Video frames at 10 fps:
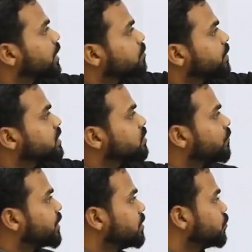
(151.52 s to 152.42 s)
एक्सप्रेशन
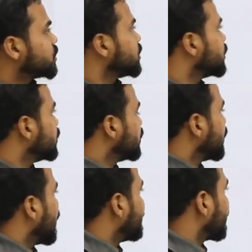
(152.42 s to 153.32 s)
ऑफ एन इमोशन
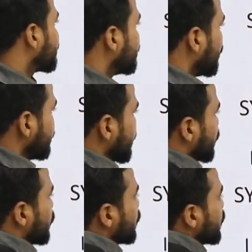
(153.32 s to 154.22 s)
आप अगर सिनोनिम देख
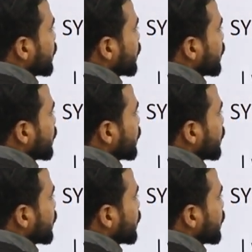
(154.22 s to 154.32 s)
लो